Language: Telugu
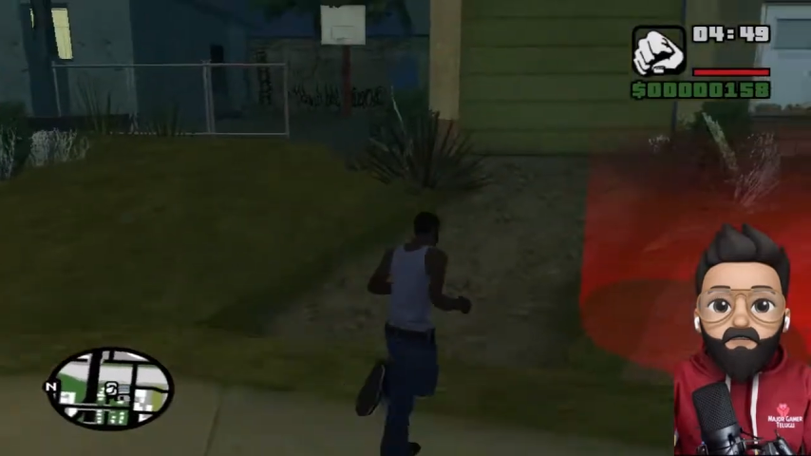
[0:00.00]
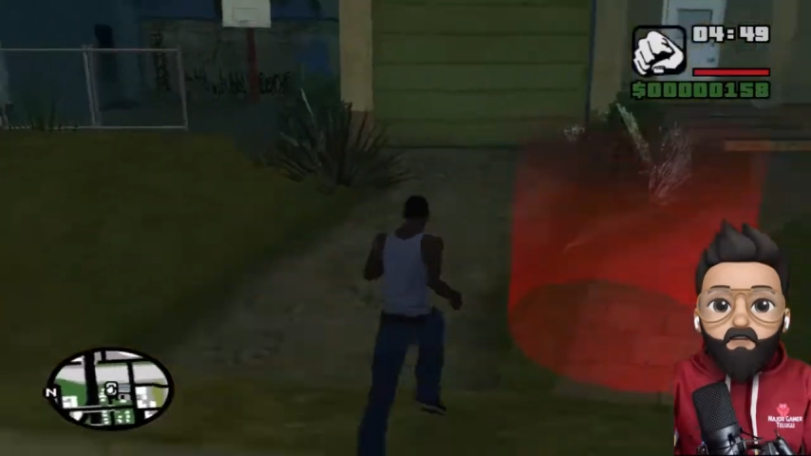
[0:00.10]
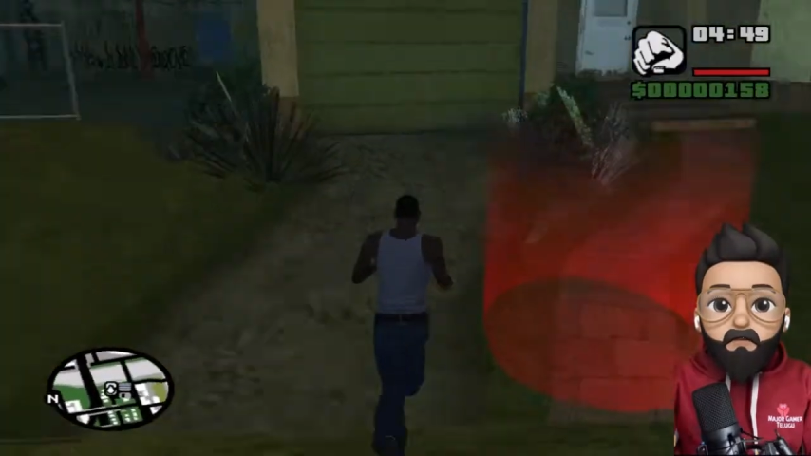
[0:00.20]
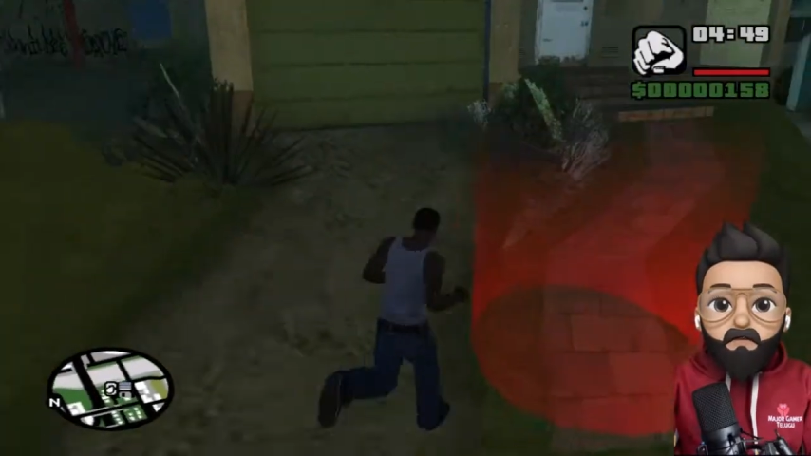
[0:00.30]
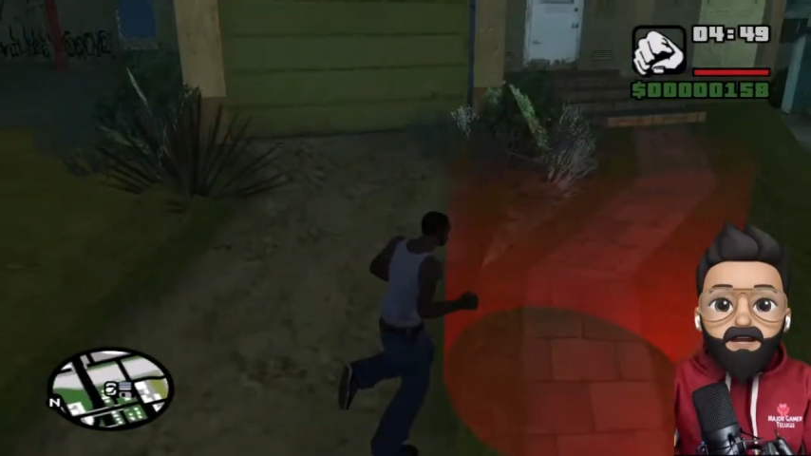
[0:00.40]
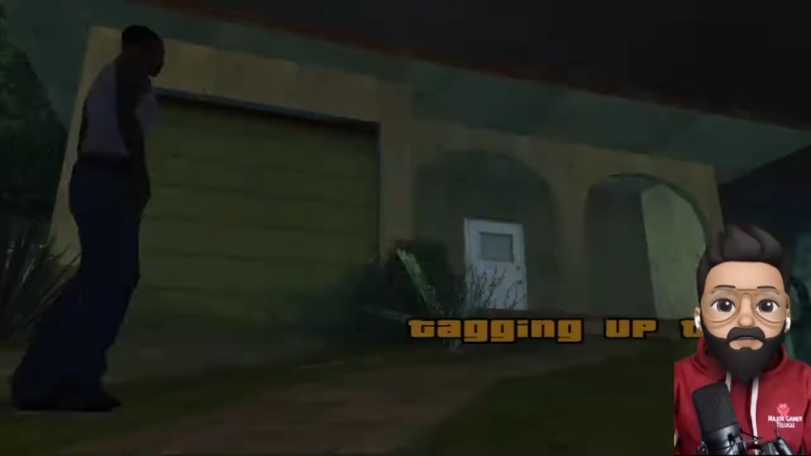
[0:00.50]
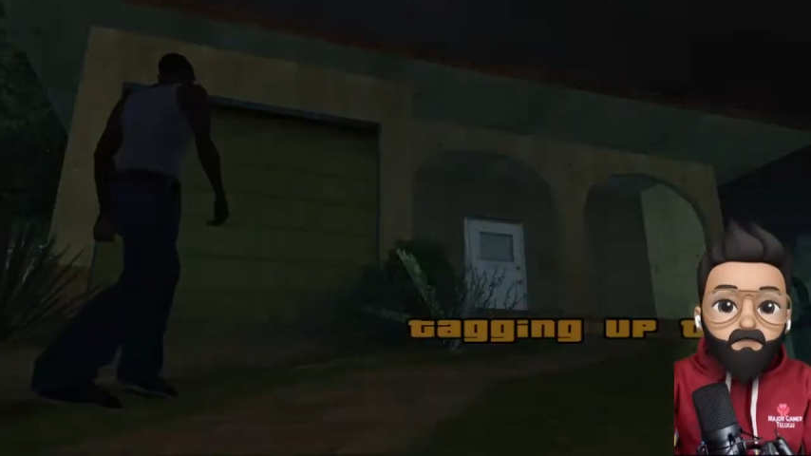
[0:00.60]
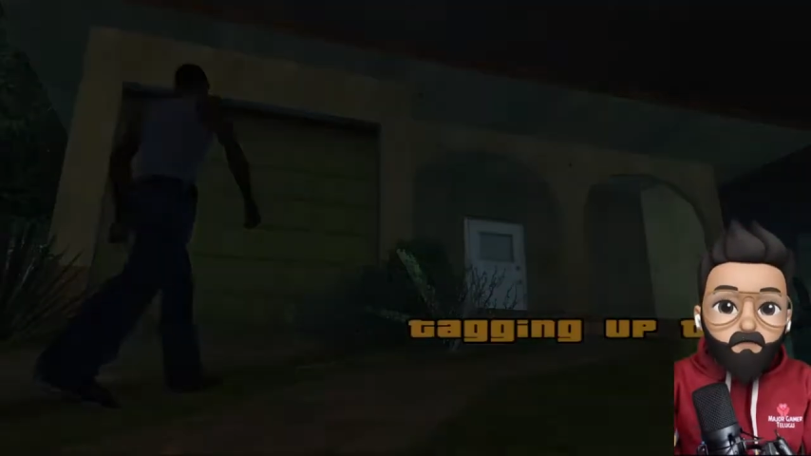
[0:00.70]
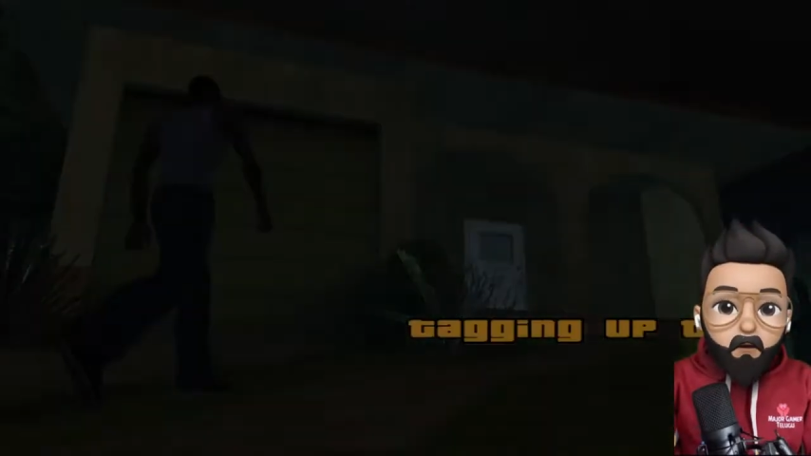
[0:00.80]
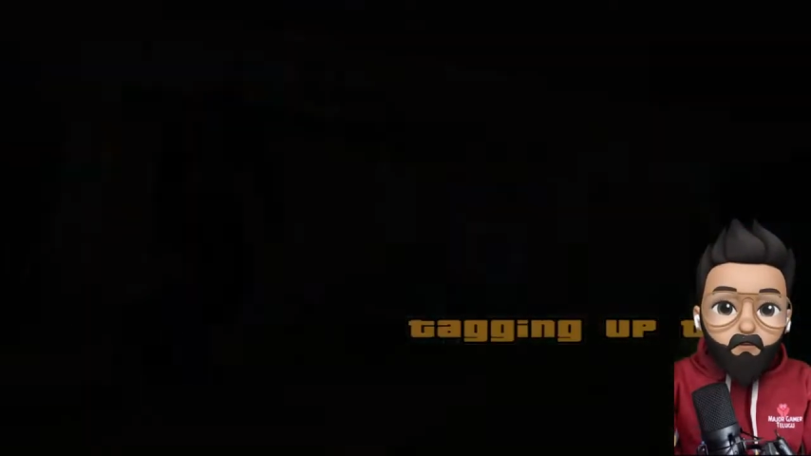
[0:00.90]
సో బిగ్
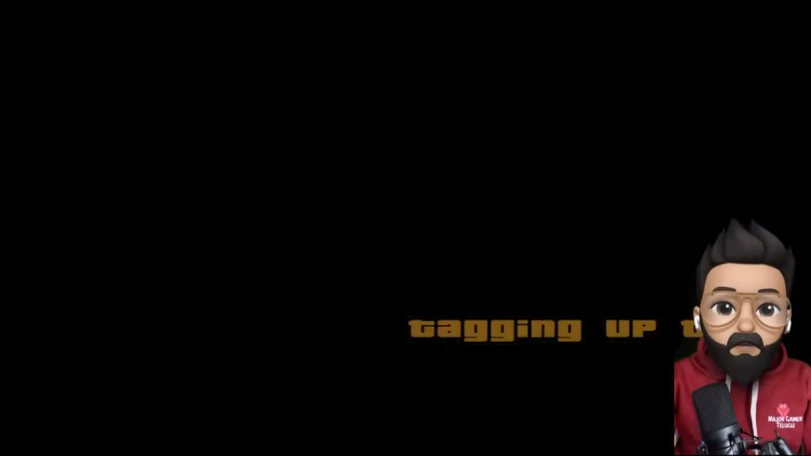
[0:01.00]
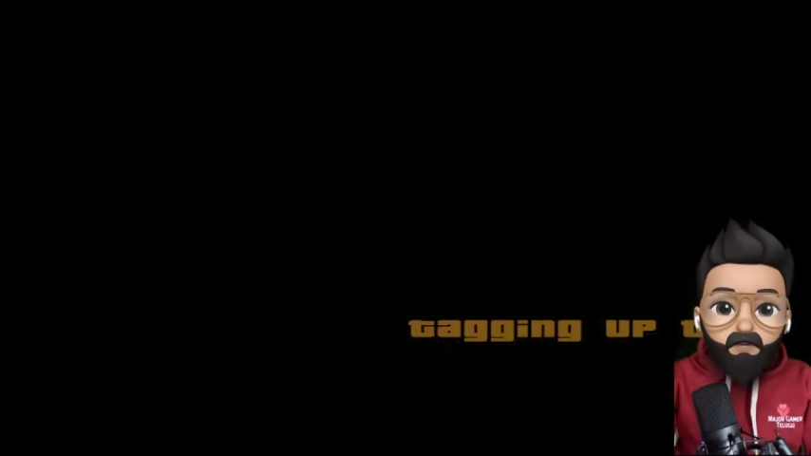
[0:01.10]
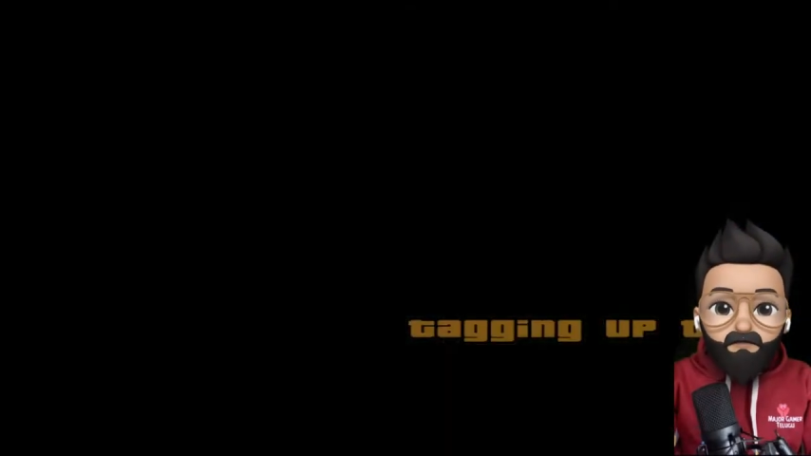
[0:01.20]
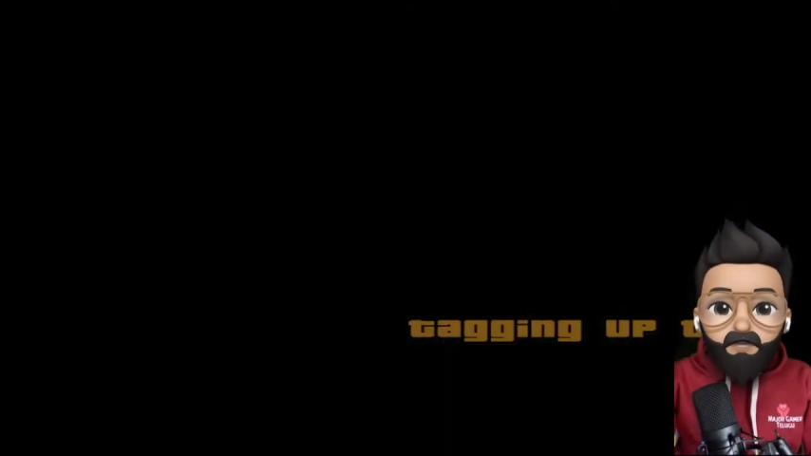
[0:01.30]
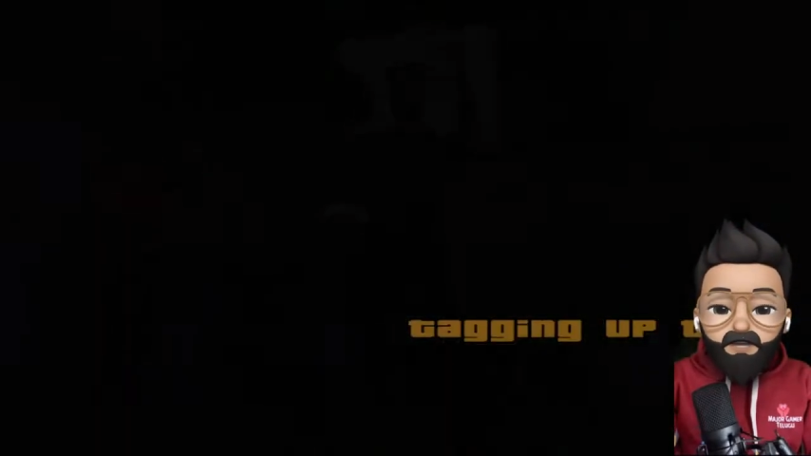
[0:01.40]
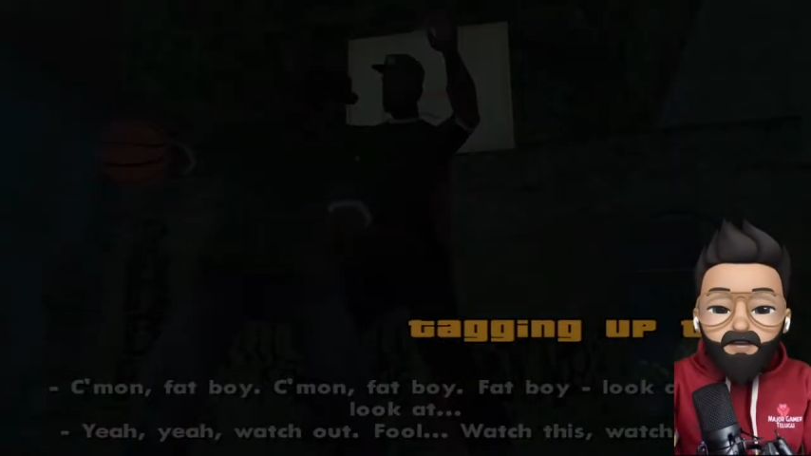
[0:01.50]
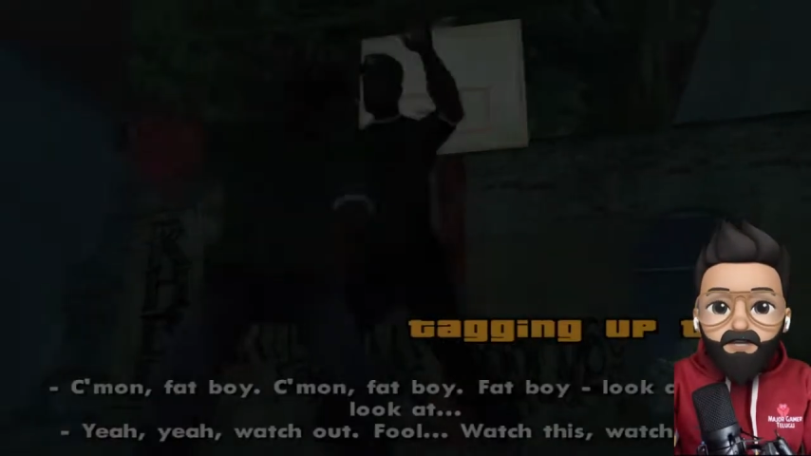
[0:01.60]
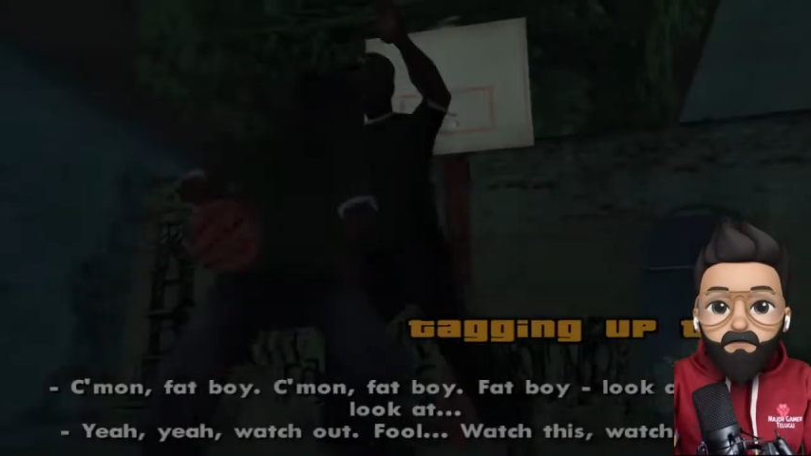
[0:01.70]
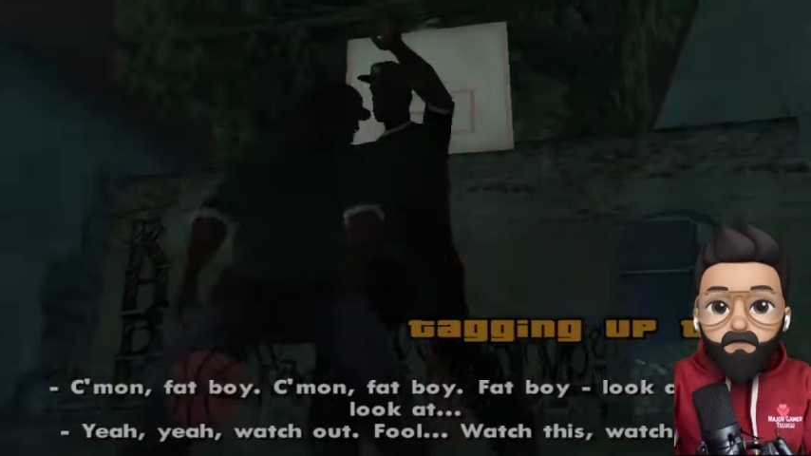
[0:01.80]
స్మోక్ దగ్గరికి అయితే